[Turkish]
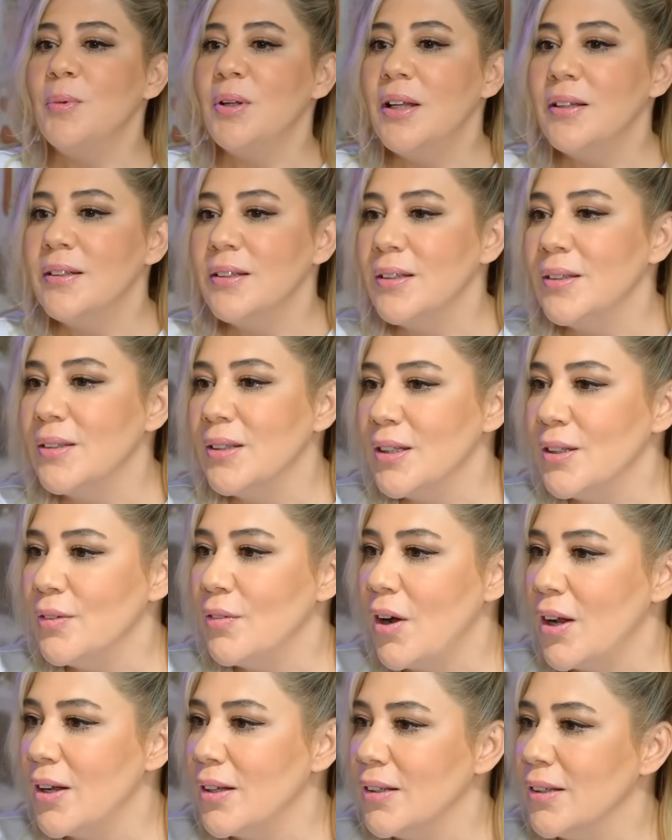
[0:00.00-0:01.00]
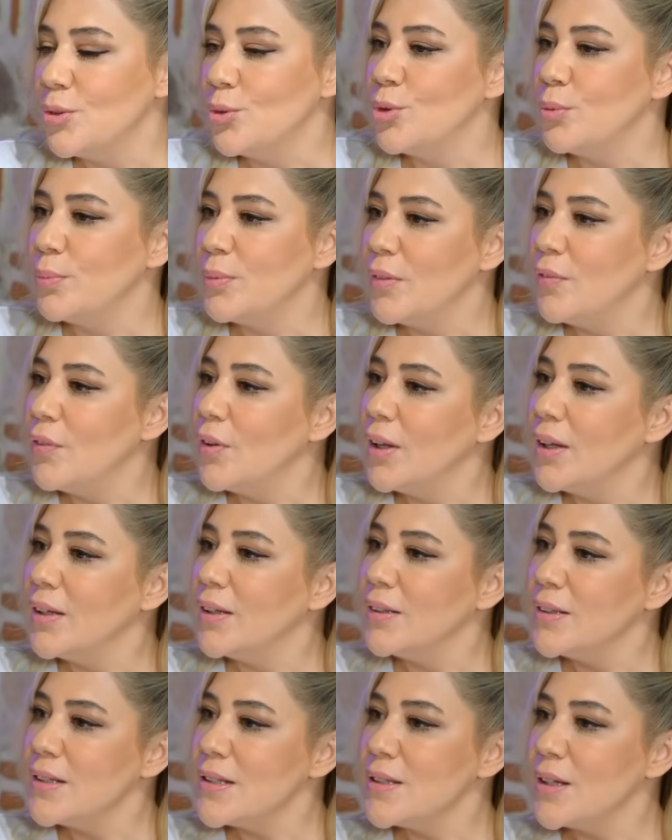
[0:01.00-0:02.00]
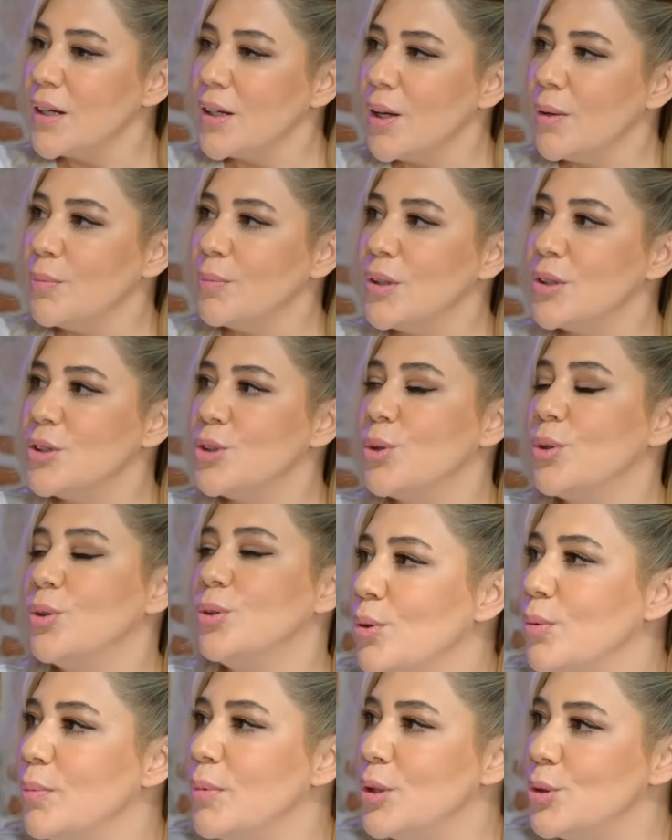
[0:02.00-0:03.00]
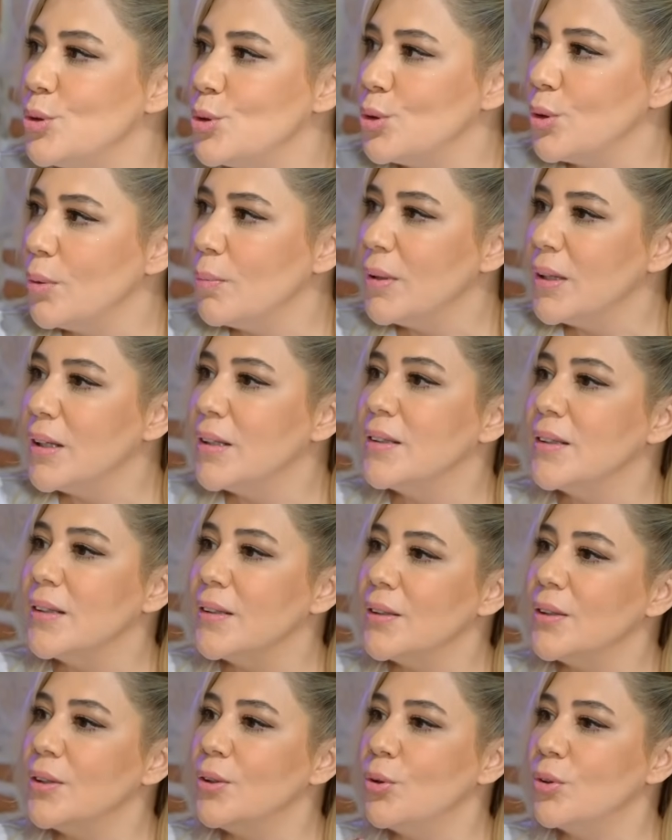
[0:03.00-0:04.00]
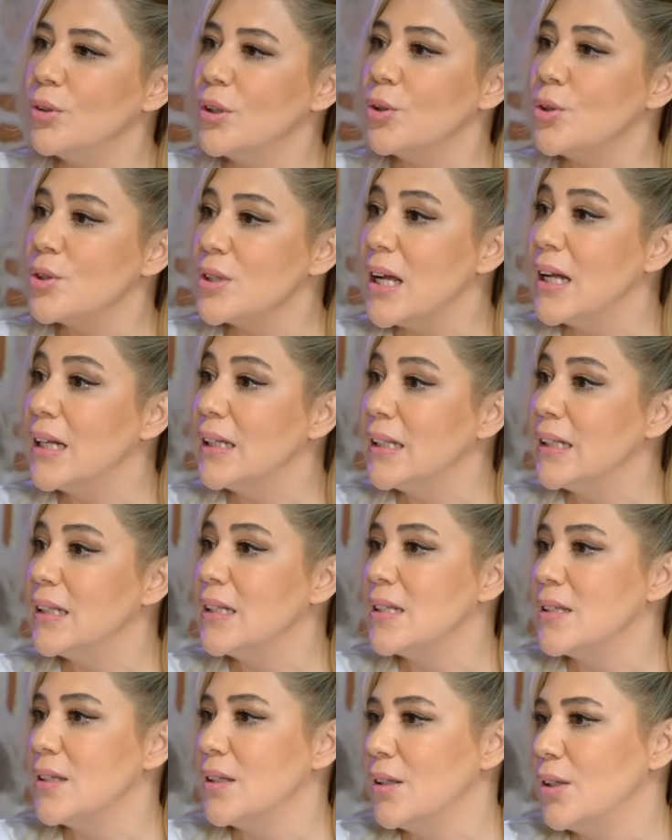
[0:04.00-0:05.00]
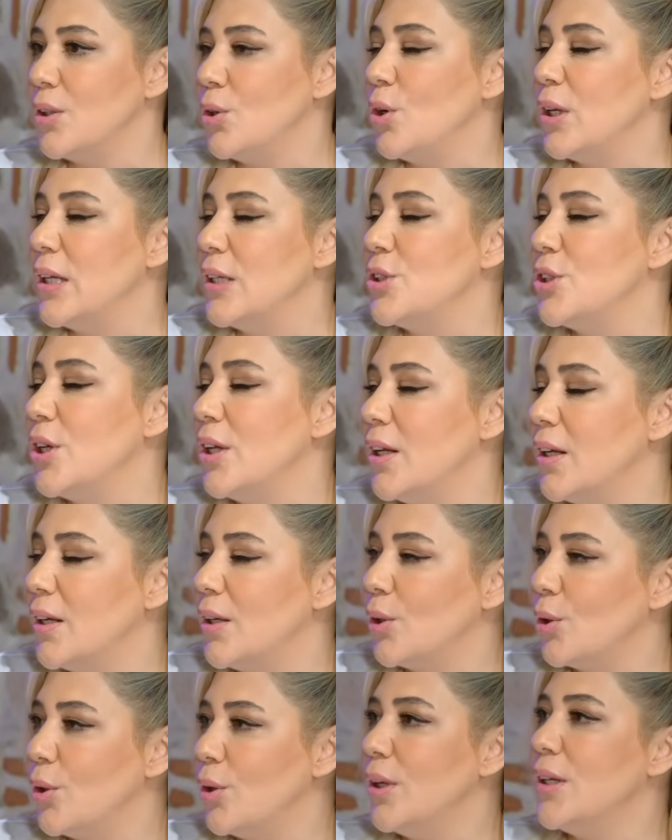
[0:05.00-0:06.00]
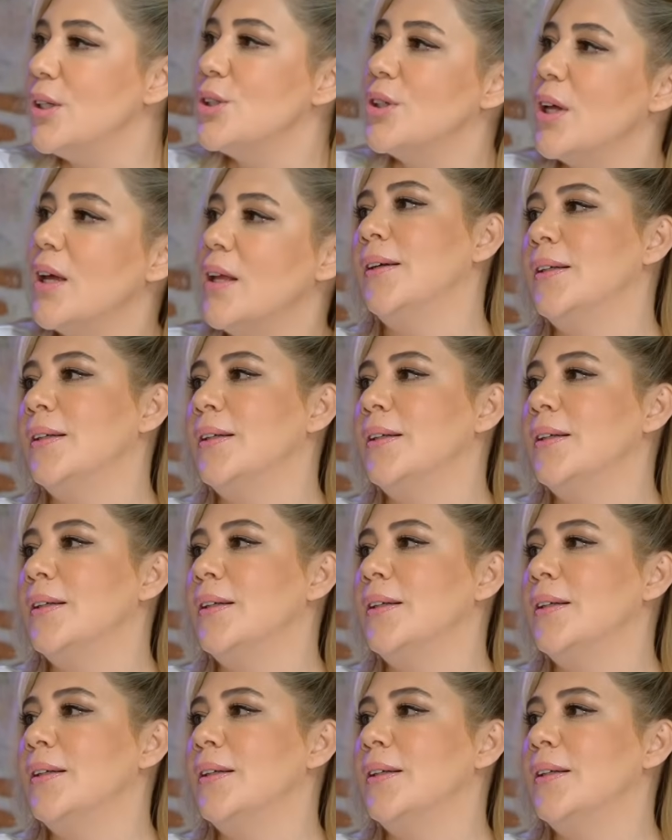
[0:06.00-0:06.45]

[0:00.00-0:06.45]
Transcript: Malatyalı dayı var. YouTube'da falan ya da Instagram'da çok önüme düşüyor. Malatyalıların ortak özelliğini sayıyor ilçelerine göre. İşte en